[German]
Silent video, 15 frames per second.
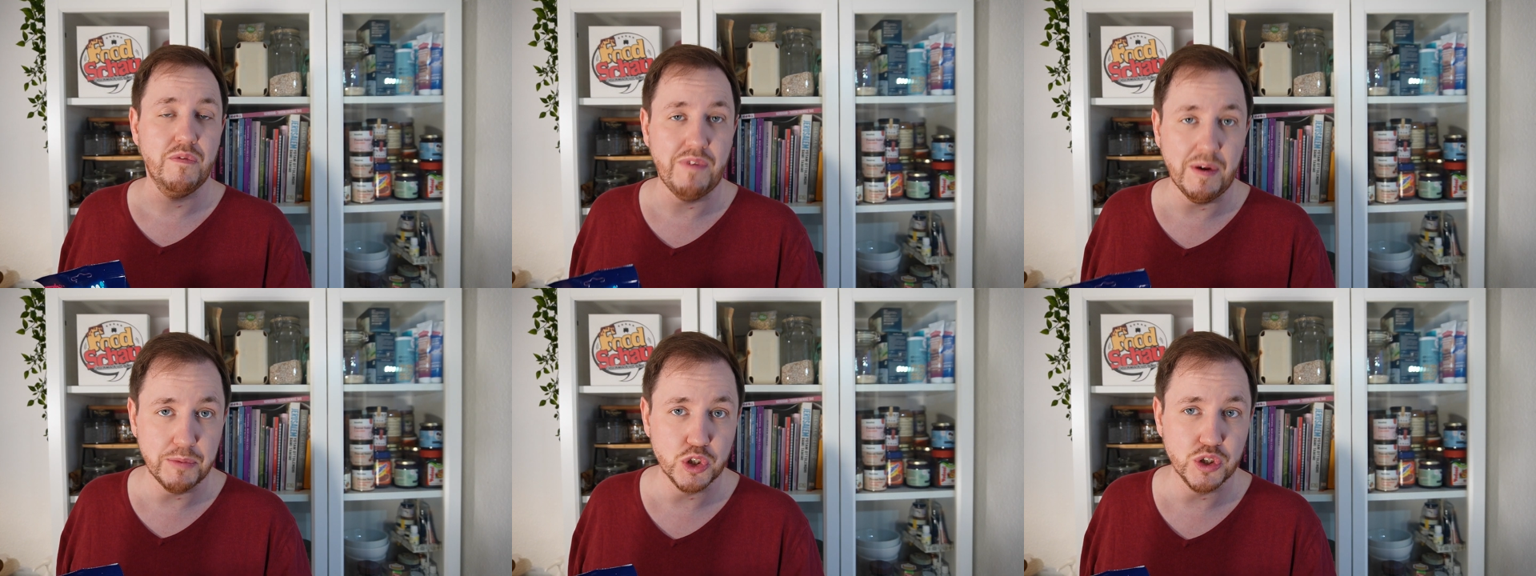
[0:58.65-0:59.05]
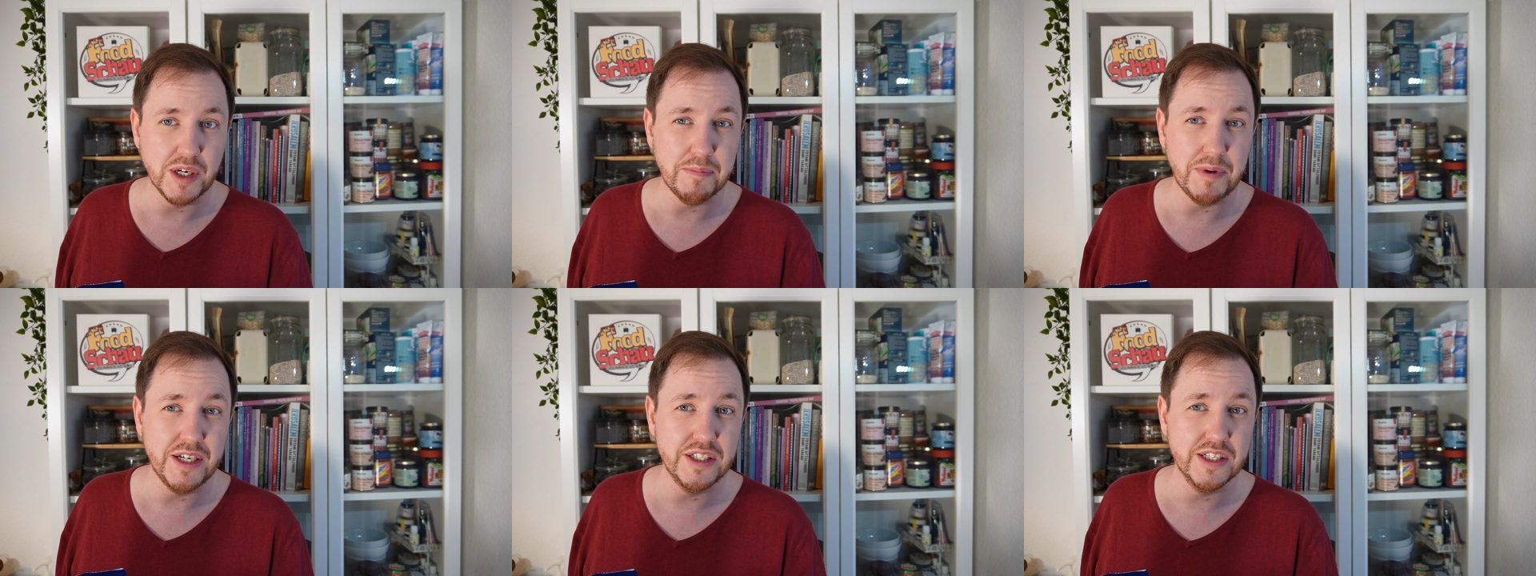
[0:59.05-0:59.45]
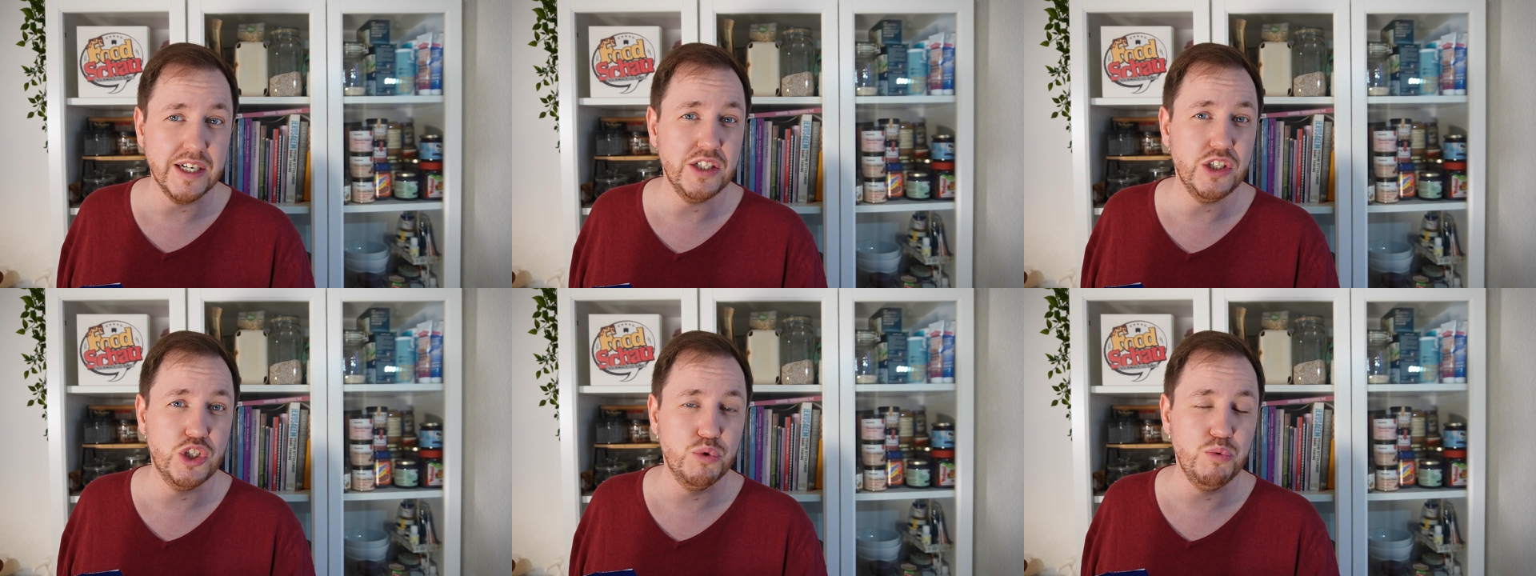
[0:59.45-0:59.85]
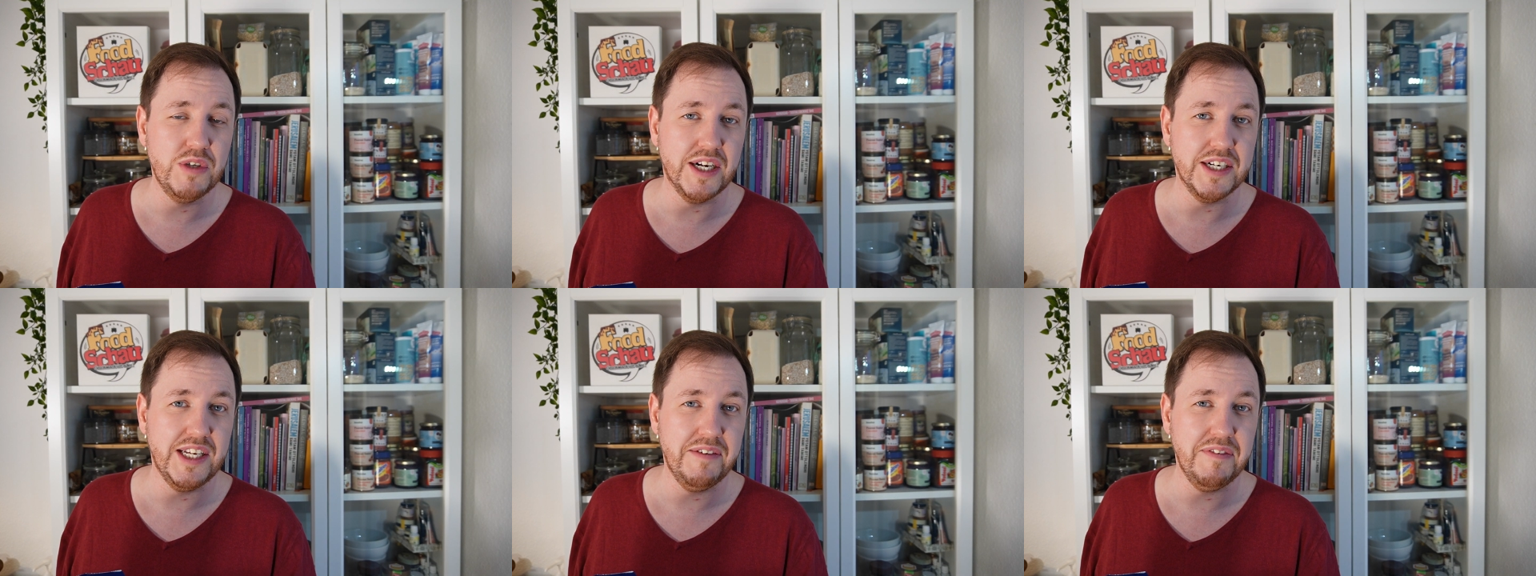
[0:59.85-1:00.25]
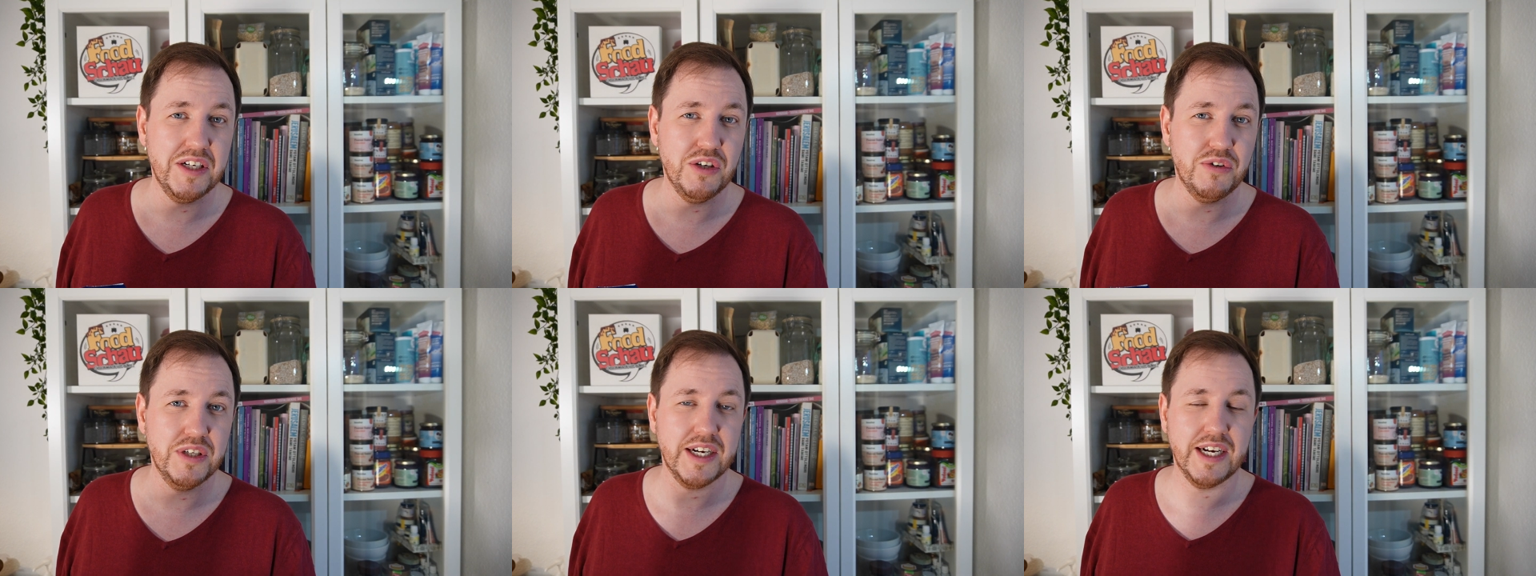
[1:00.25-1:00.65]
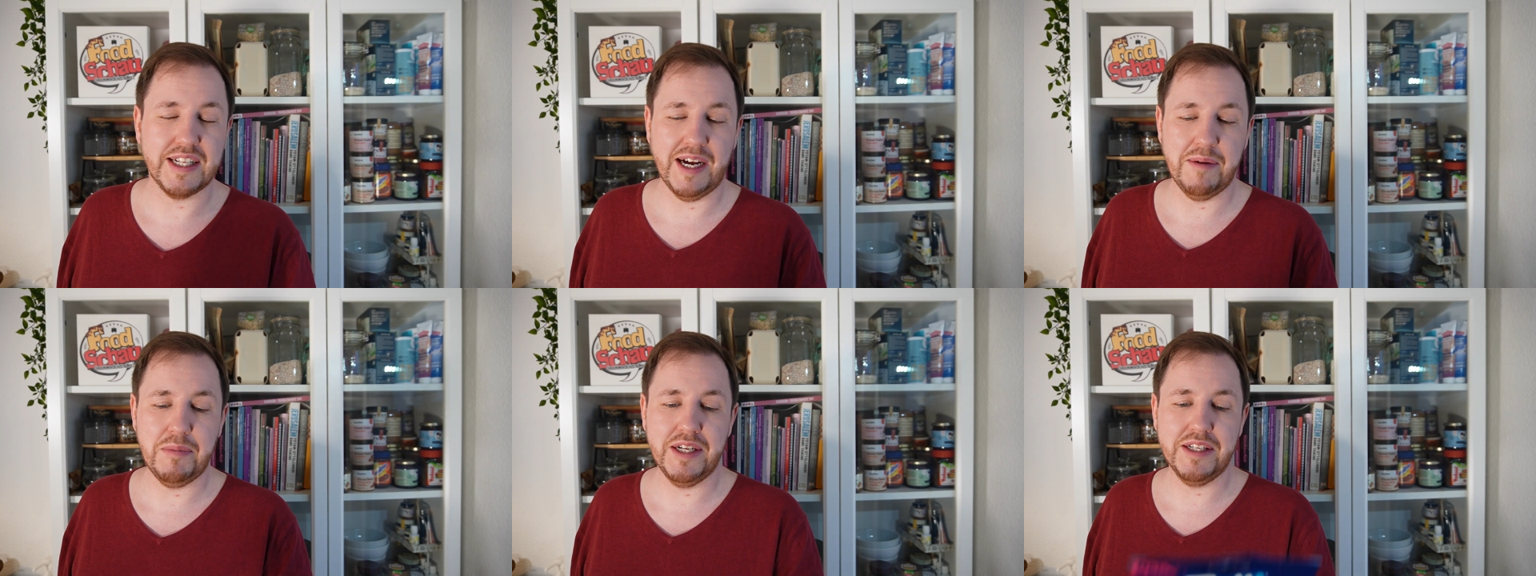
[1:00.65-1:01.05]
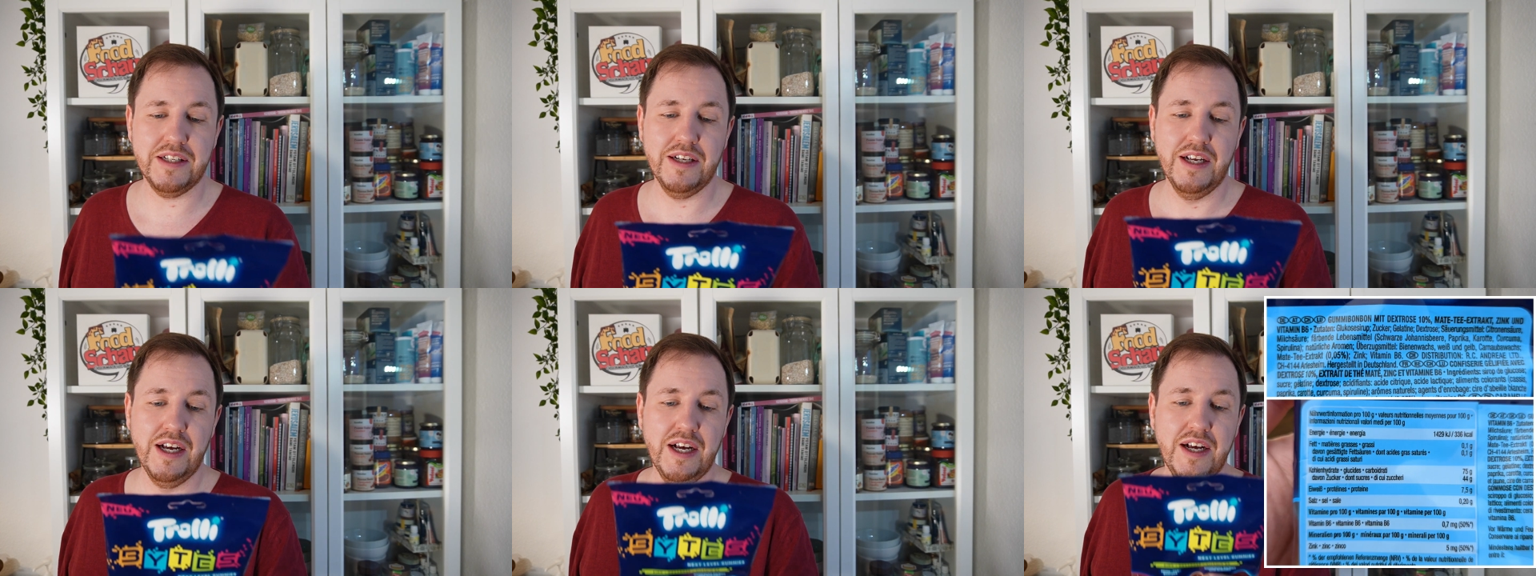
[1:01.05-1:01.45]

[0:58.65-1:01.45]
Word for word: wenn wir schon dabei sind, kann ich die Zutaten Nährwerte auch direkt einblenden.